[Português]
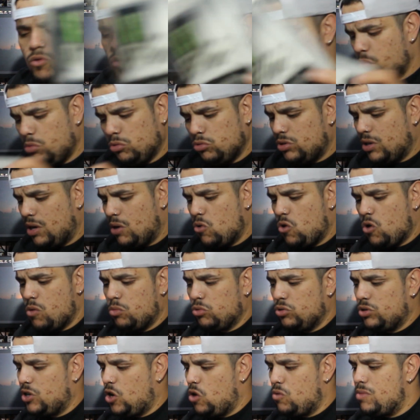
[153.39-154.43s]
Comunzão,
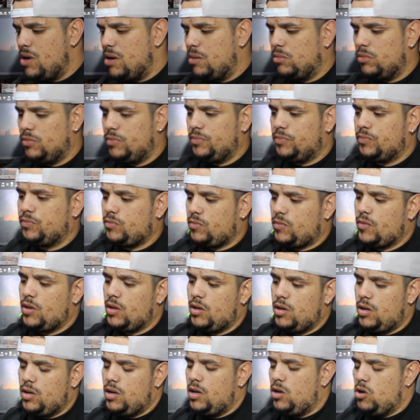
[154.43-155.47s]
comunzão mesmo.
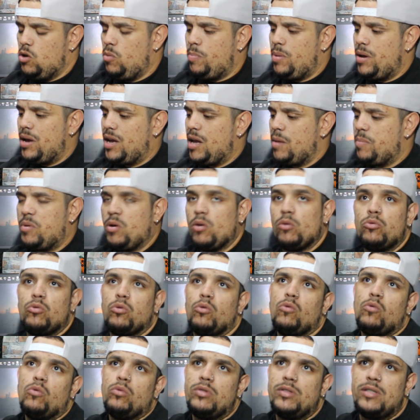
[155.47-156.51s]
Eu peguei porque eu
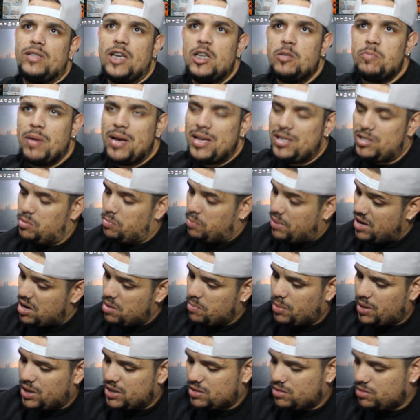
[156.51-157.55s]
tô com 6 PSP, né,
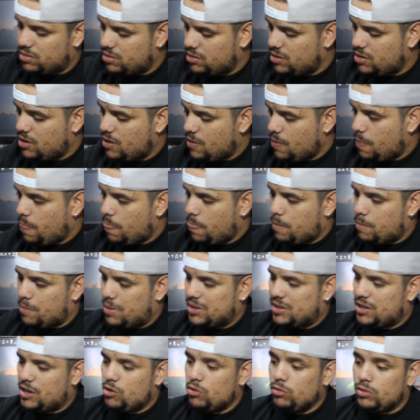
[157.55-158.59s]
parça?
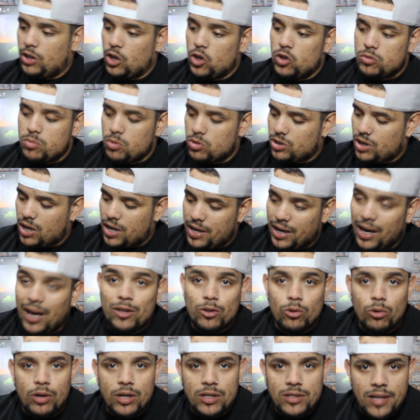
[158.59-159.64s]
Mas aí eu tenho os meus
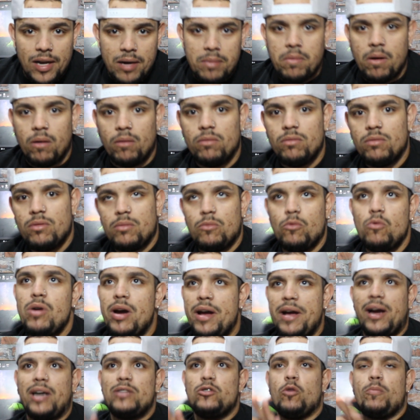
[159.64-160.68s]
carregadores, né, irmão? Um
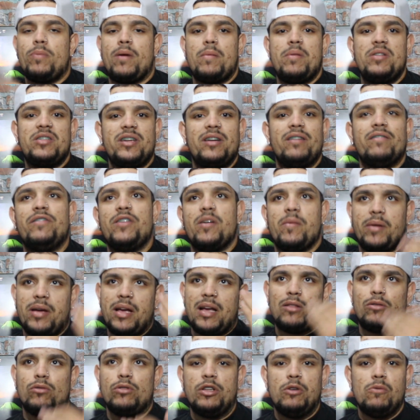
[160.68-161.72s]
carregador pra mim servia, porque
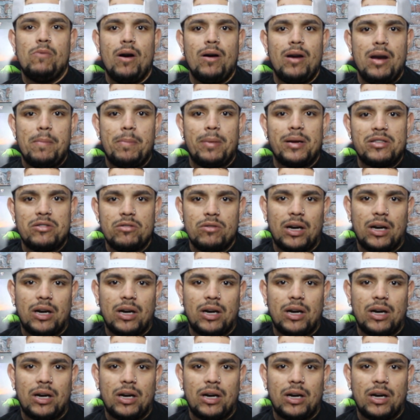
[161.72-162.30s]
é tudo igual, né, parça?